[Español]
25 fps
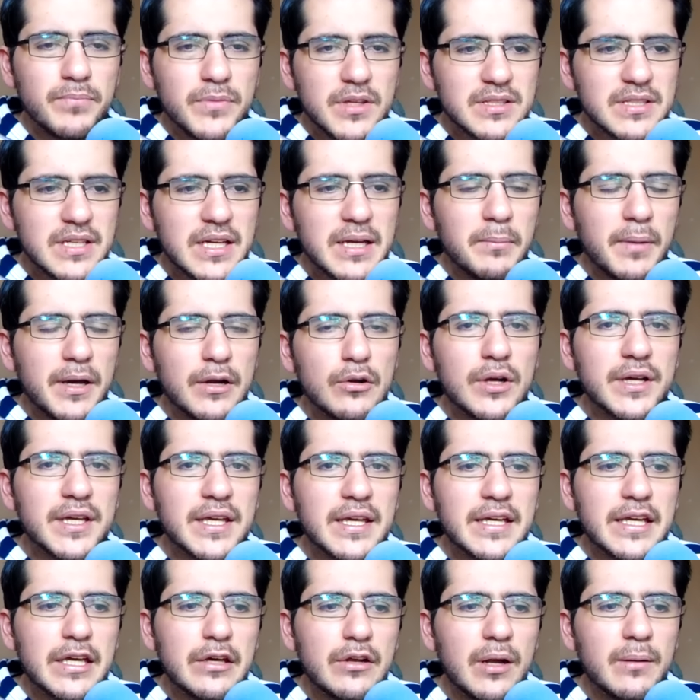sin embargo,
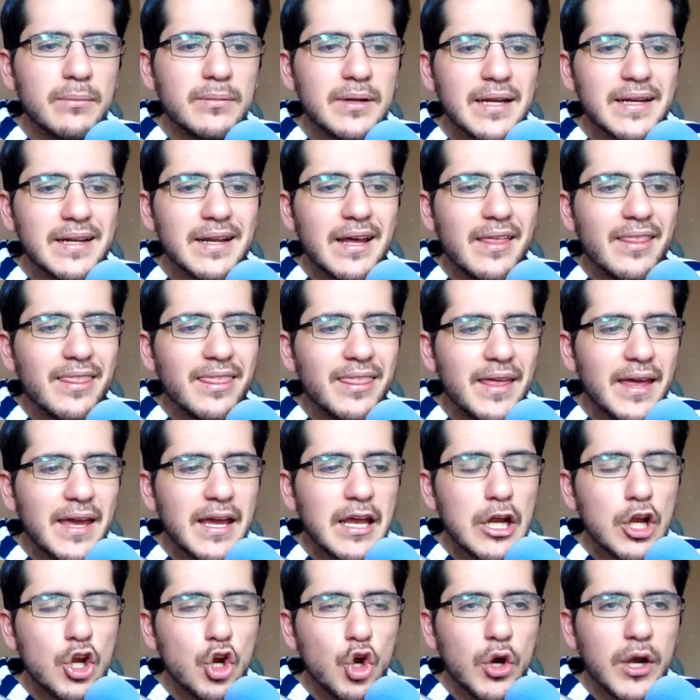aquí quiero hablar
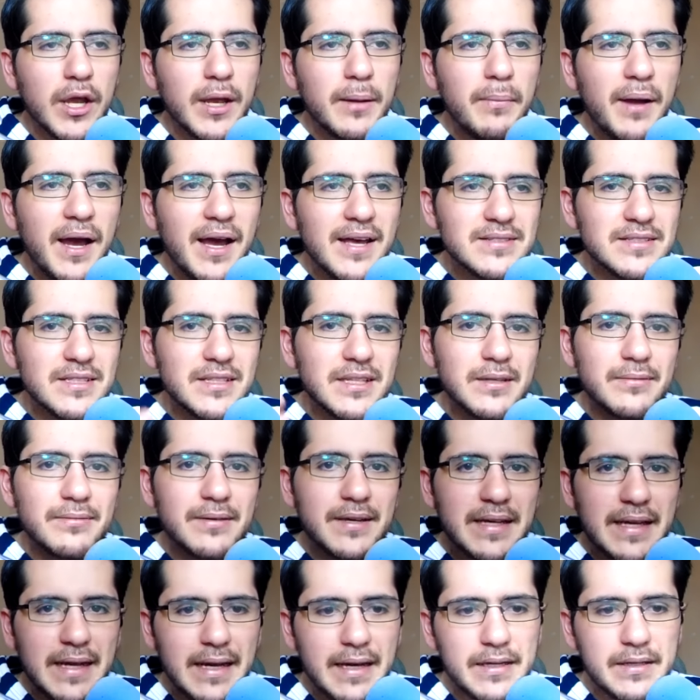de lo que va a
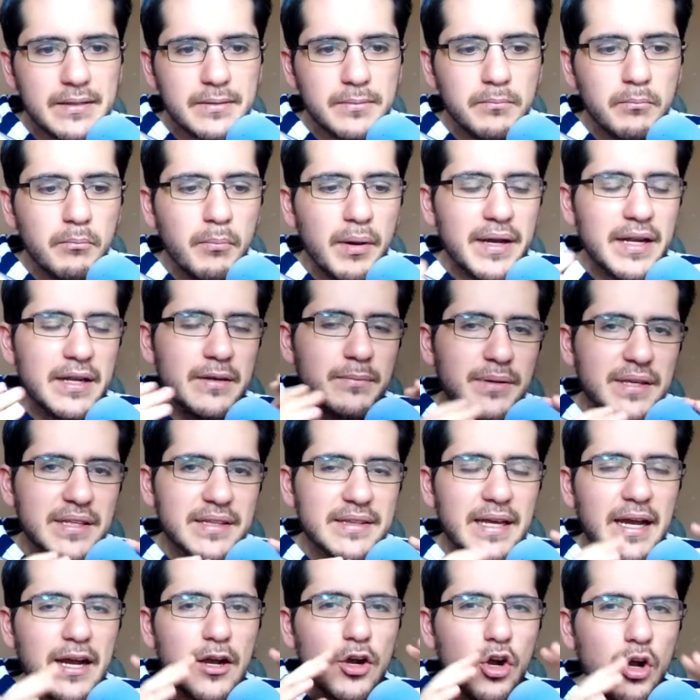significar para el
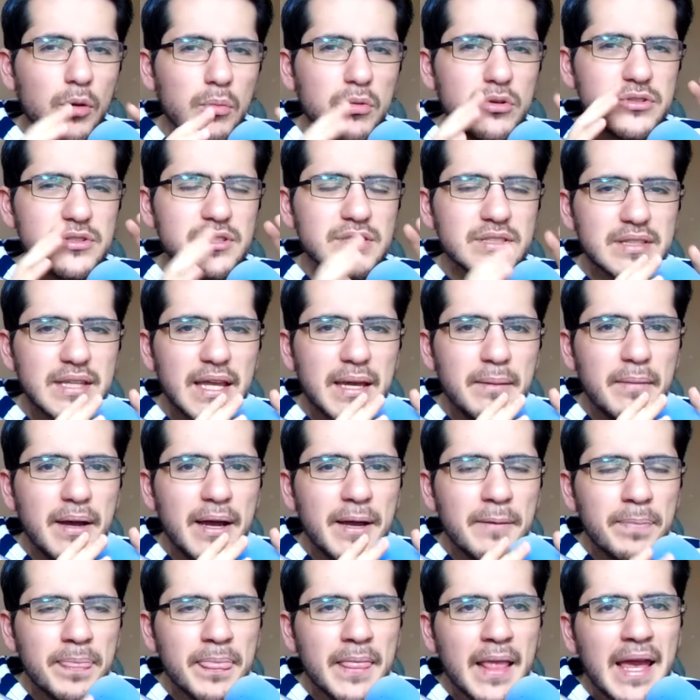Vita como sistema
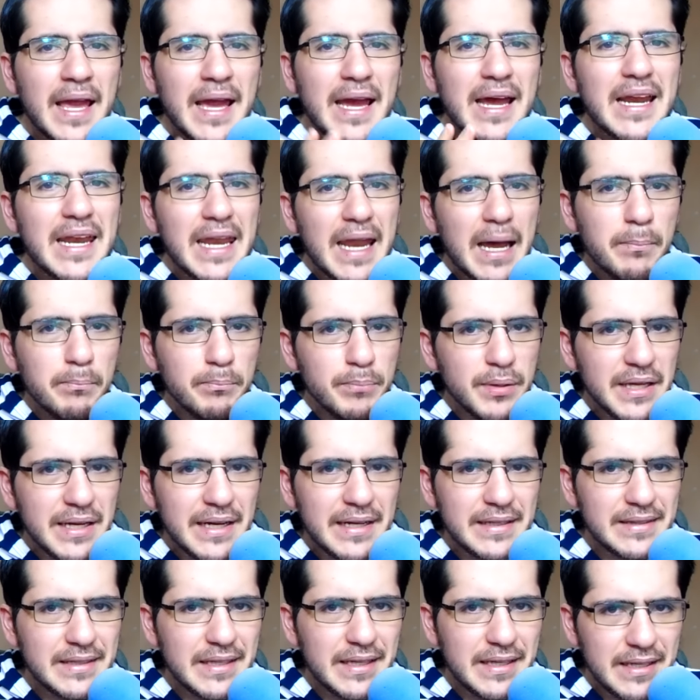la
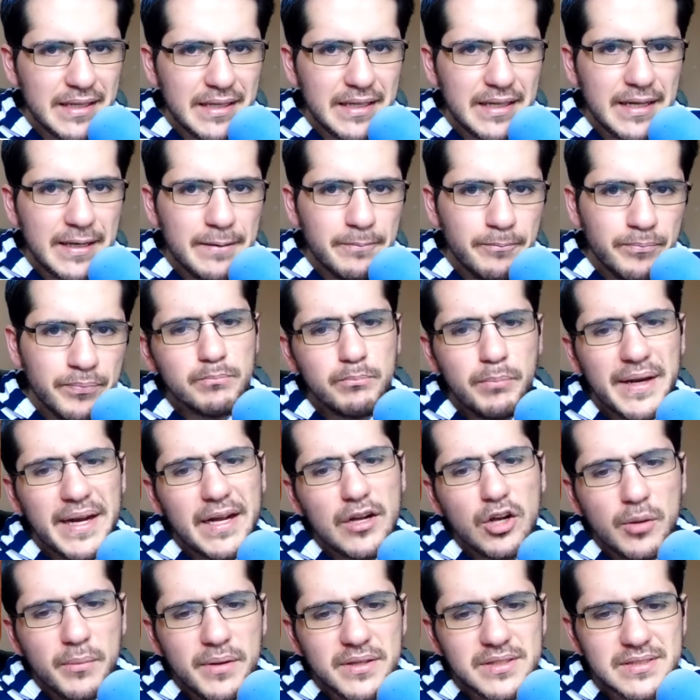piratería.
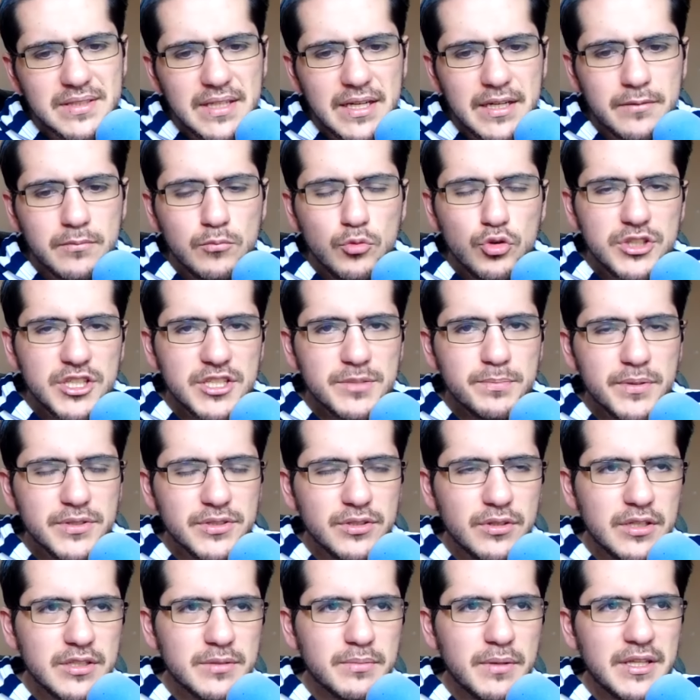Para comenzar, muchas
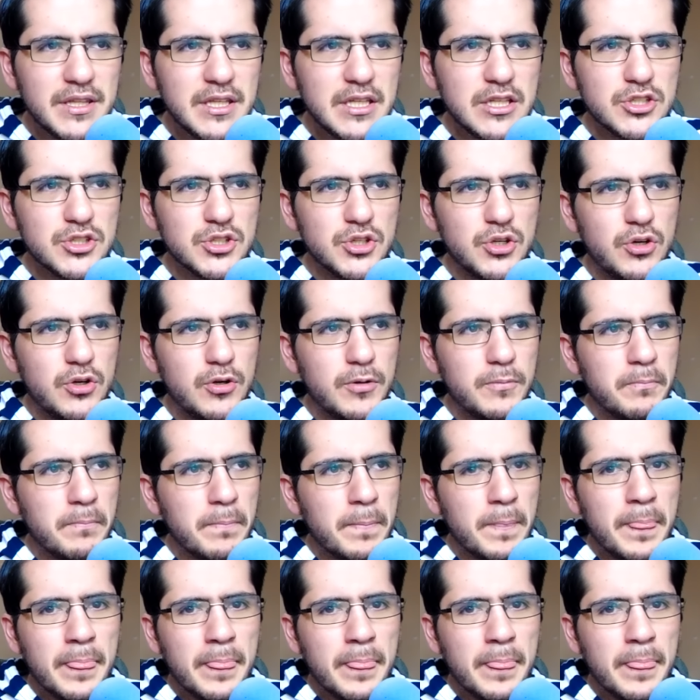personas me han dicho,